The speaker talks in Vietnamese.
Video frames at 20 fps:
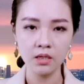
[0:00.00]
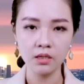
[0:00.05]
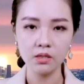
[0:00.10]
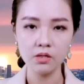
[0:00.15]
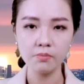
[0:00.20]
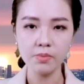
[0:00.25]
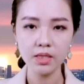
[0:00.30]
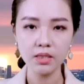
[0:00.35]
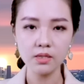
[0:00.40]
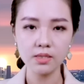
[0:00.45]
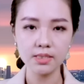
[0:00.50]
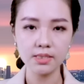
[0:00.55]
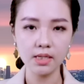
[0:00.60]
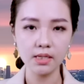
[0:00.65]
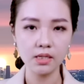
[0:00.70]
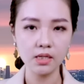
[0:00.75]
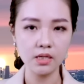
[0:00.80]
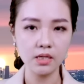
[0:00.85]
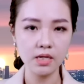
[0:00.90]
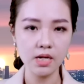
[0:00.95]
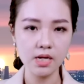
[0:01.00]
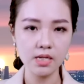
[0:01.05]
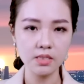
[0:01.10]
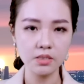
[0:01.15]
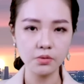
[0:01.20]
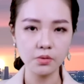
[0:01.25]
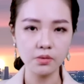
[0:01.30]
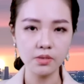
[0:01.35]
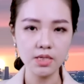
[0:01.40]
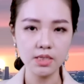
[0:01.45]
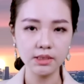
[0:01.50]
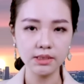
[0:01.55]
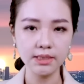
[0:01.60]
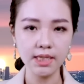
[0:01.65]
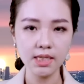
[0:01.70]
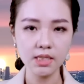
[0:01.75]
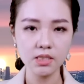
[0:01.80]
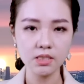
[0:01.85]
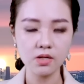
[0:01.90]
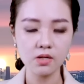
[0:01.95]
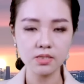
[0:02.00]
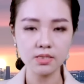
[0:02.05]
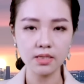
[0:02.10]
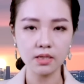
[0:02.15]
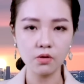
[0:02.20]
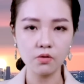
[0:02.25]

Được biết, thời gian gần đây, số người chết do dịch